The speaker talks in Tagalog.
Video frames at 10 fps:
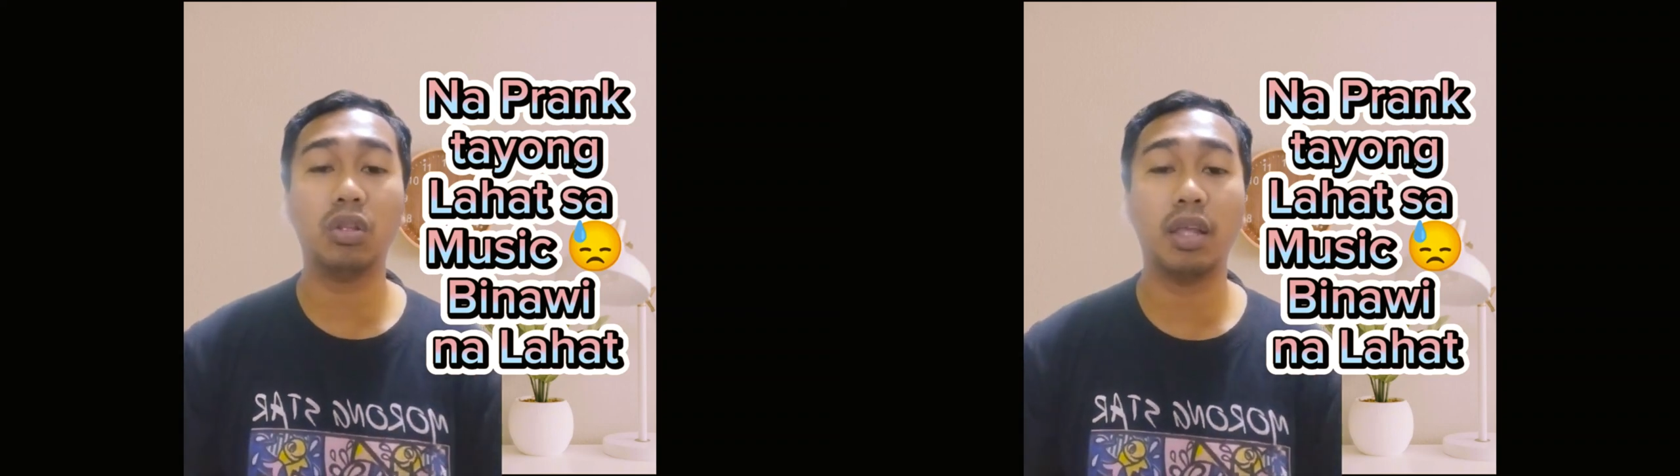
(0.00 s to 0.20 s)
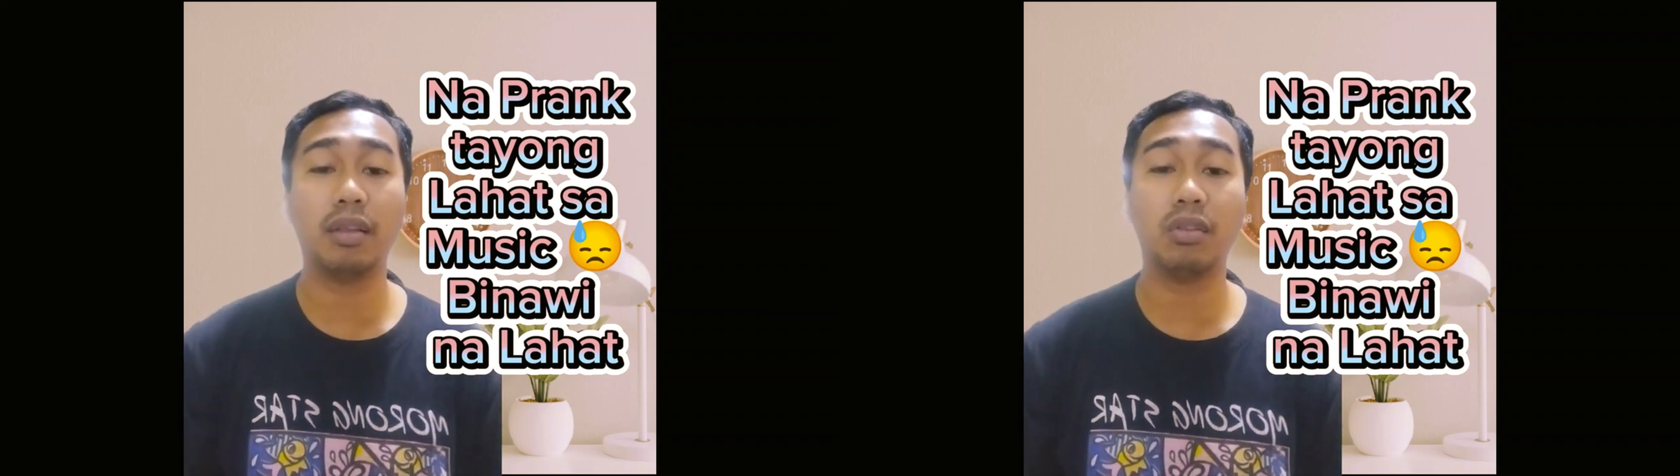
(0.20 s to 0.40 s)

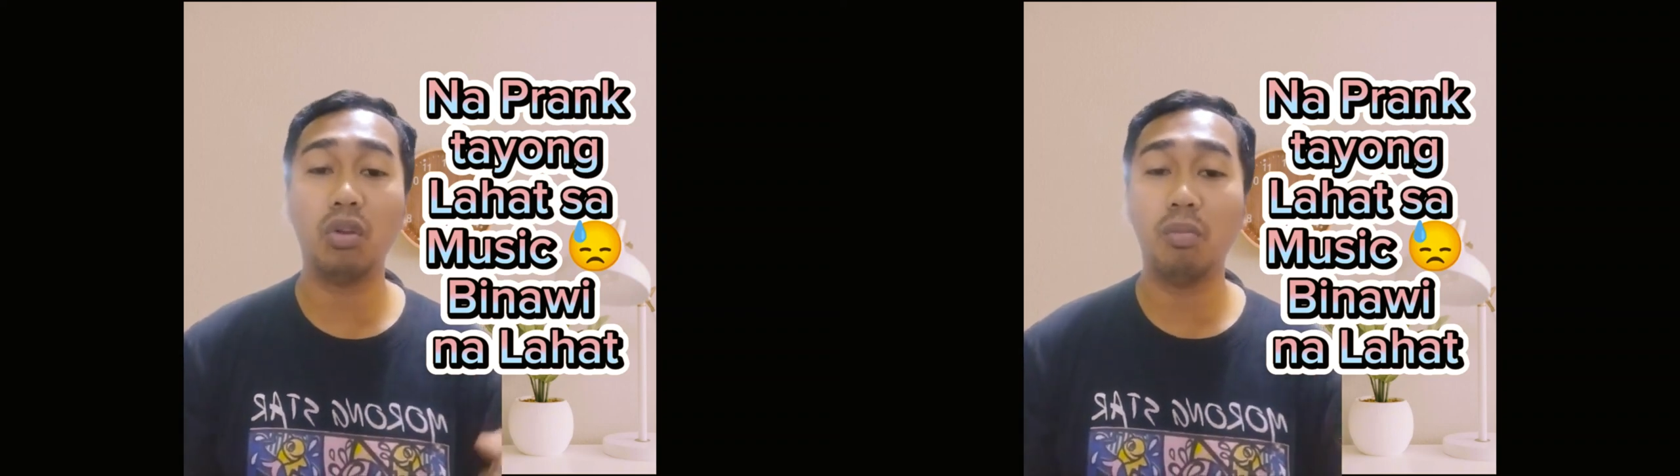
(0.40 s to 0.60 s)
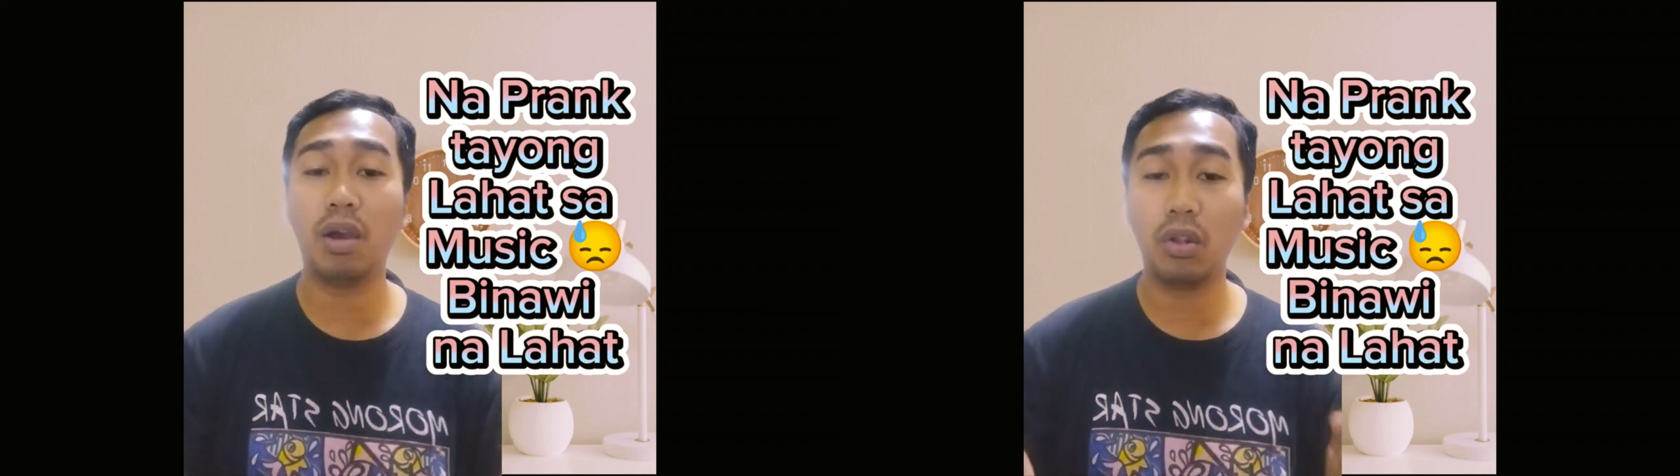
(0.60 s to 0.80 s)
content
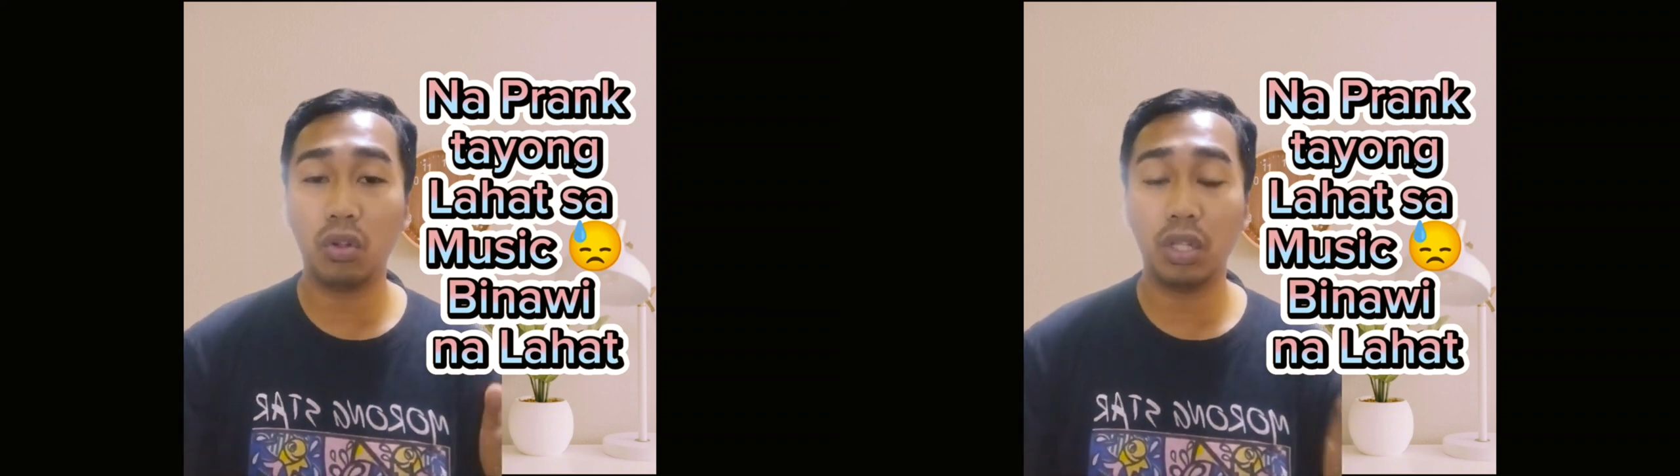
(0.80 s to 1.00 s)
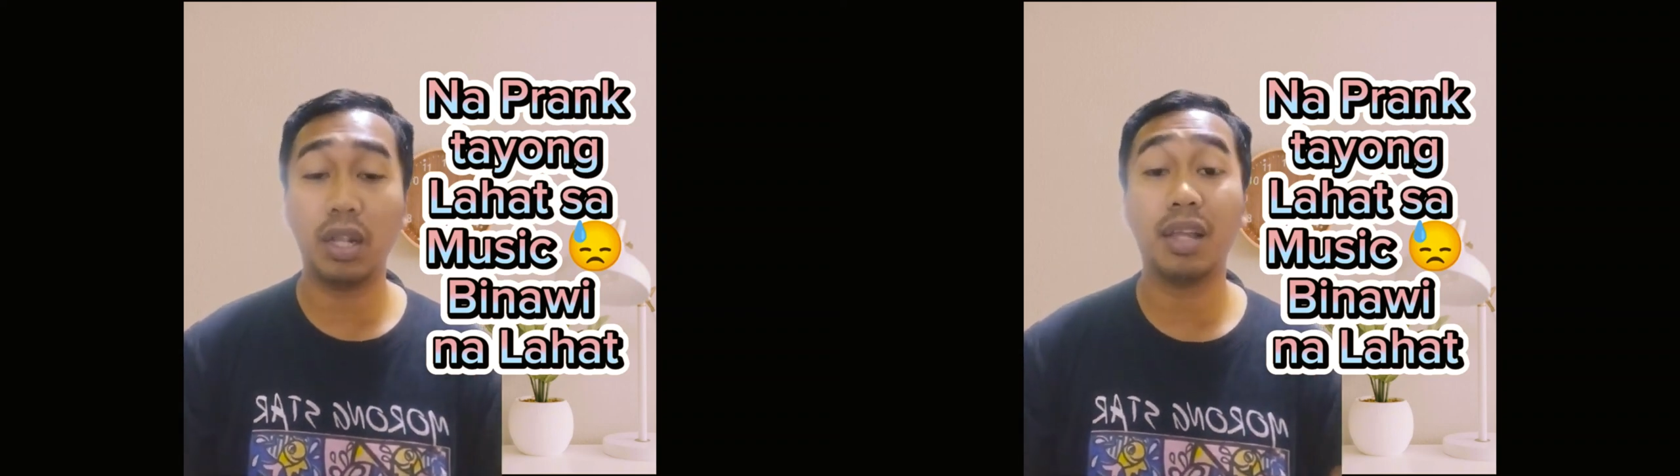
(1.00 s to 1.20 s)
no mga
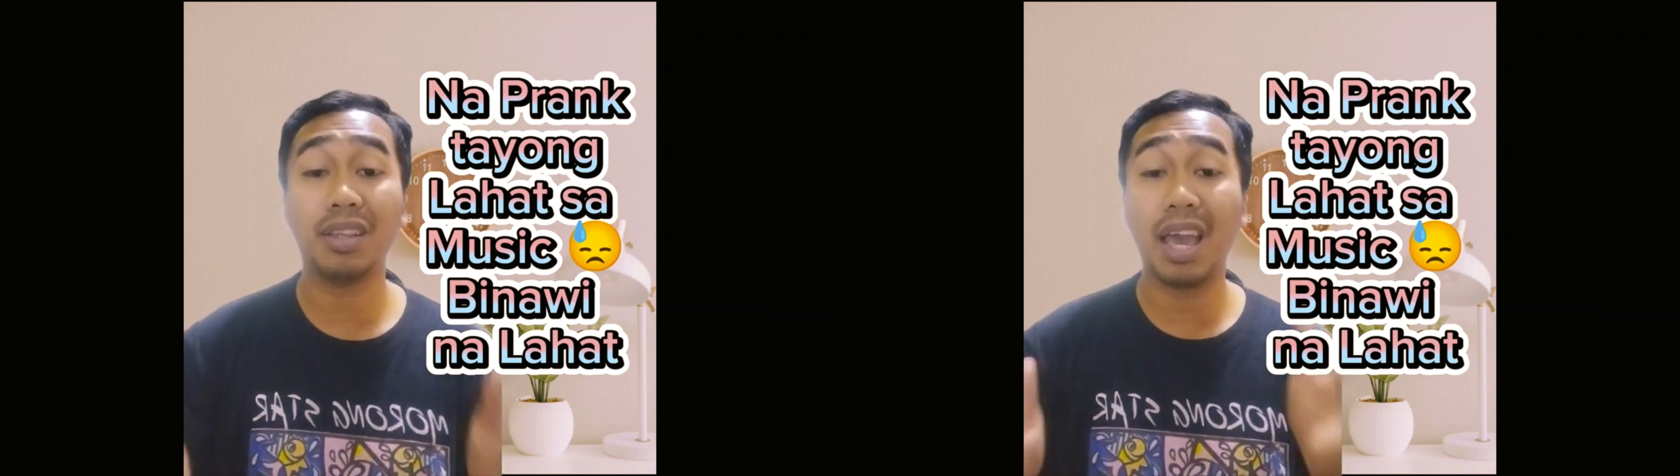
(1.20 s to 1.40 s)
lodi na